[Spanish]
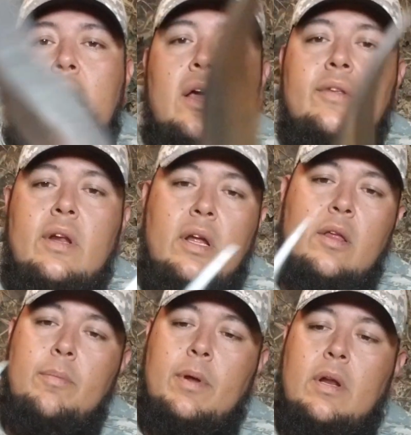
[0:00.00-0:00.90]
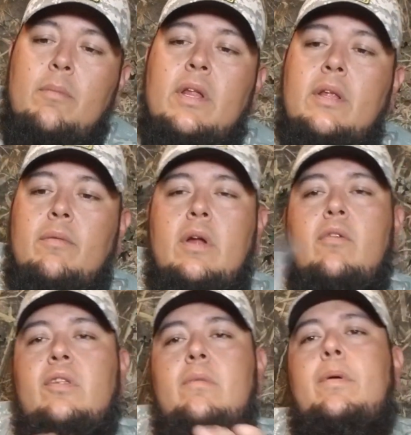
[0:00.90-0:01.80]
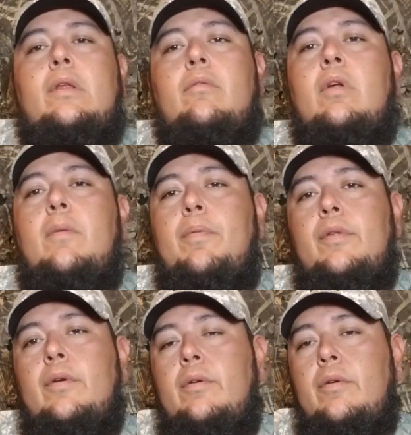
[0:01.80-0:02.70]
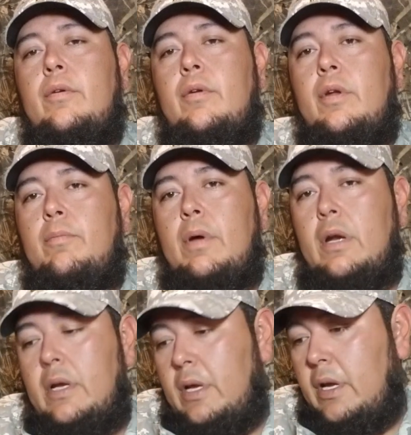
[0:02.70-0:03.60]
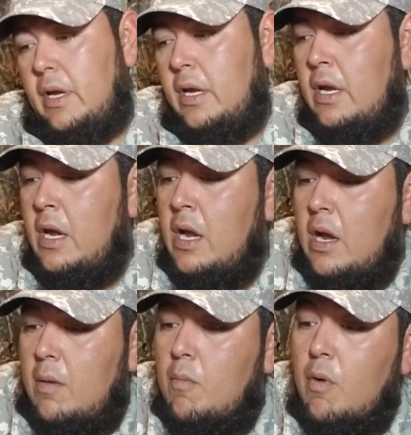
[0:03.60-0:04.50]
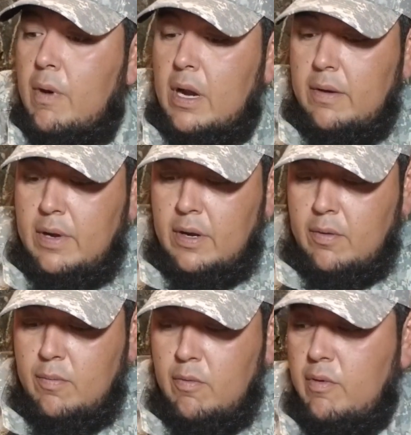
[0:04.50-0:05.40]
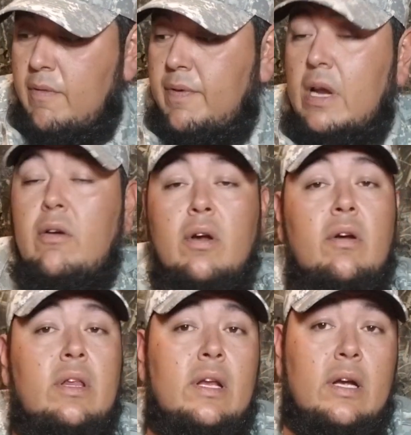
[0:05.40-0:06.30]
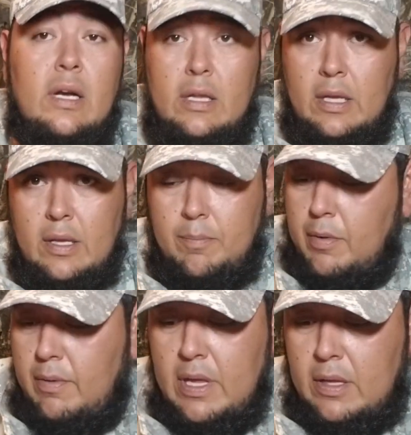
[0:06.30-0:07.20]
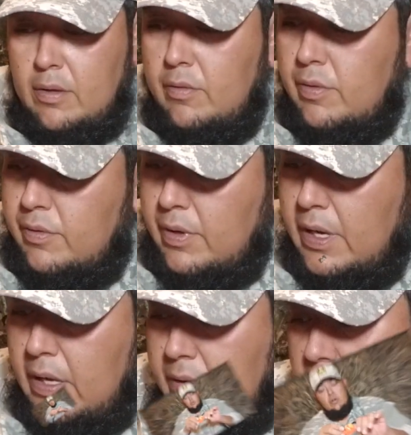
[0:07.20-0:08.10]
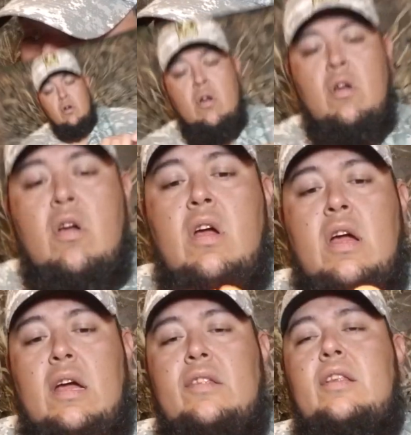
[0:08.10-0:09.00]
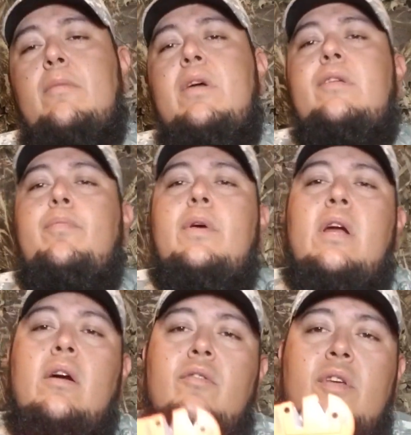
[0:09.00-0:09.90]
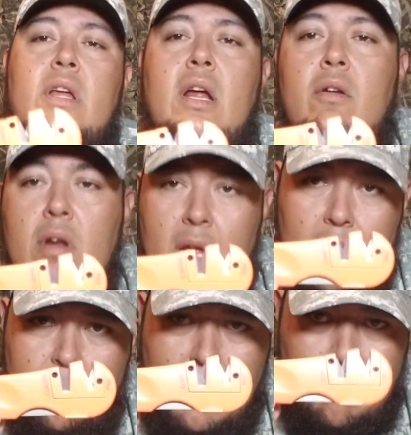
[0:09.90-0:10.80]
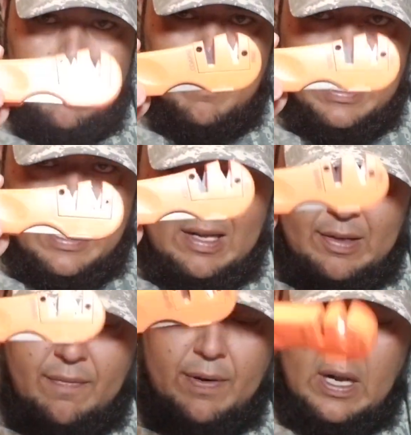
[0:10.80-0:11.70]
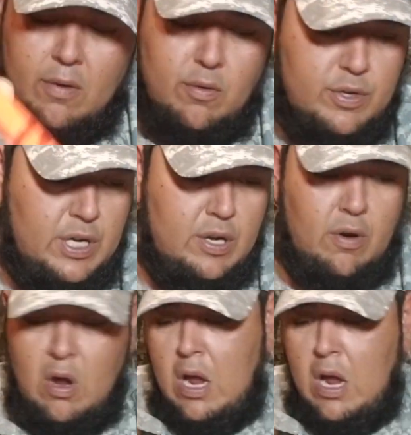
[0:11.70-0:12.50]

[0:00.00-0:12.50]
Acerrado, pero realmente, bueno, este en particular, pues no, no, ni para qué moverle. Viene como un buen filo y creo que tiene garantía de por vida. Entonces, este, este también se podría considerar una de las mejores maneras de afilar un cuchillo.